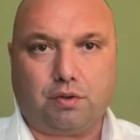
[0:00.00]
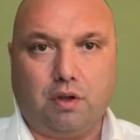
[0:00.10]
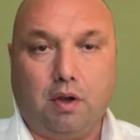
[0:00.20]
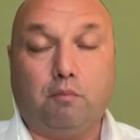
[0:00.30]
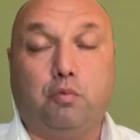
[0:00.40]

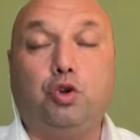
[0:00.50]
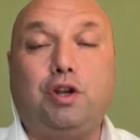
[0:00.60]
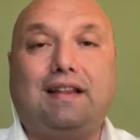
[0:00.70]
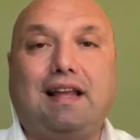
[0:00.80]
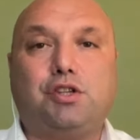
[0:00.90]
Bunu
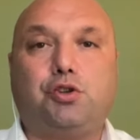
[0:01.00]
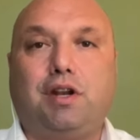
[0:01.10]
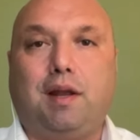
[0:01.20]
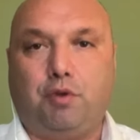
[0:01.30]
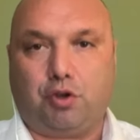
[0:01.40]
neden
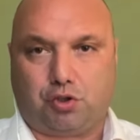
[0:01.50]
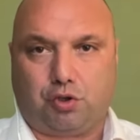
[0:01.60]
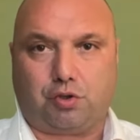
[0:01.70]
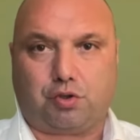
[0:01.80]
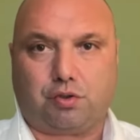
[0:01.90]

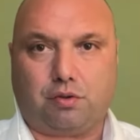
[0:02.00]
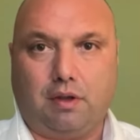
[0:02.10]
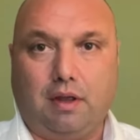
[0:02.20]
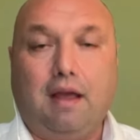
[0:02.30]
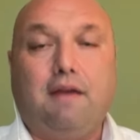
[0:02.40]
söylemiyorsunuz?
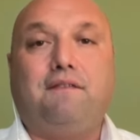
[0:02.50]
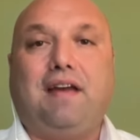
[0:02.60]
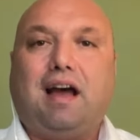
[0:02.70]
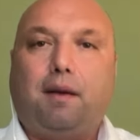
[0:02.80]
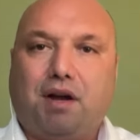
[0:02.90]

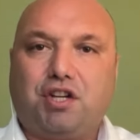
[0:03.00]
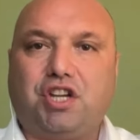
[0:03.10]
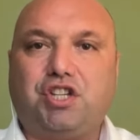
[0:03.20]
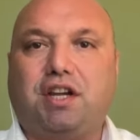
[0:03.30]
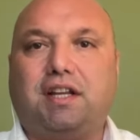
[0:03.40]
Veya başka
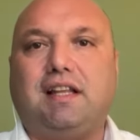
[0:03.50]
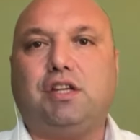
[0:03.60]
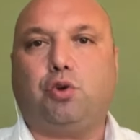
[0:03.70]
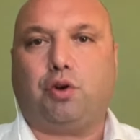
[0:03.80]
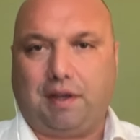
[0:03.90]
şekilde
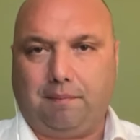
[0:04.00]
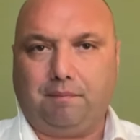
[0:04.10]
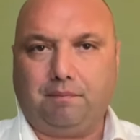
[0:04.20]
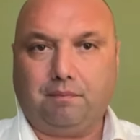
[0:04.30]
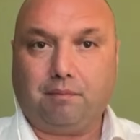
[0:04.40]
sorayım,
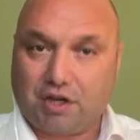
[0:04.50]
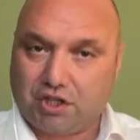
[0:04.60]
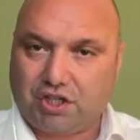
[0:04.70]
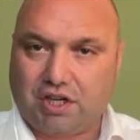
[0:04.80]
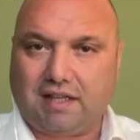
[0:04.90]
başka
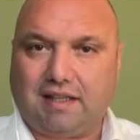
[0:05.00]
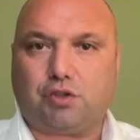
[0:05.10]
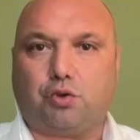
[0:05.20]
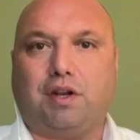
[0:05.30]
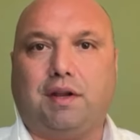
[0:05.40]
şekilde
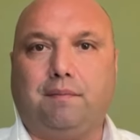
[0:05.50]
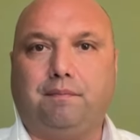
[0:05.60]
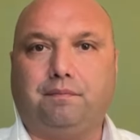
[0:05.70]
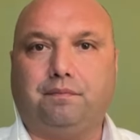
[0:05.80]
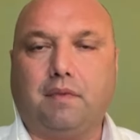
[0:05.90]
sorayım.
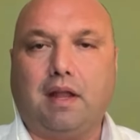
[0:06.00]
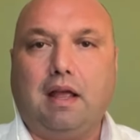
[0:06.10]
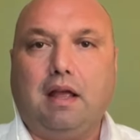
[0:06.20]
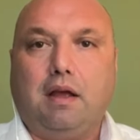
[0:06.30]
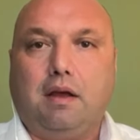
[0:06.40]

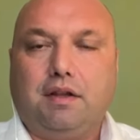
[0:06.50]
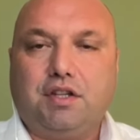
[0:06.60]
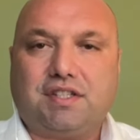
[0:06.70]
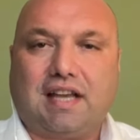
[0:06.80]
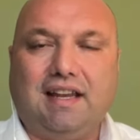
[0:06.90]

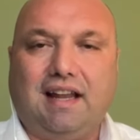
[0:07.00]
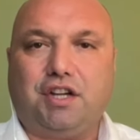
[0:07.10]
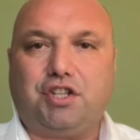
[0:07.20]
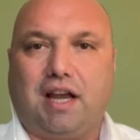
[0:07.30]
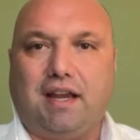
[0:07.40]
Sayın
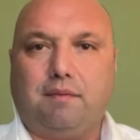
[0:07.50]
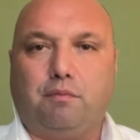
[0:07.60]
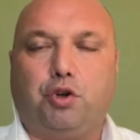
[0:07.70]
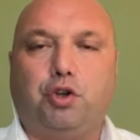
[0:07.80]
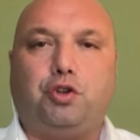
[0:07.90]
Akçay
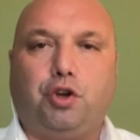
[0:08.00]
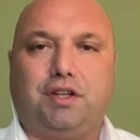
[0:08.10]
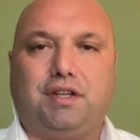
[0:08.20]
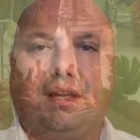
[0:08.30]
bugün diyor ki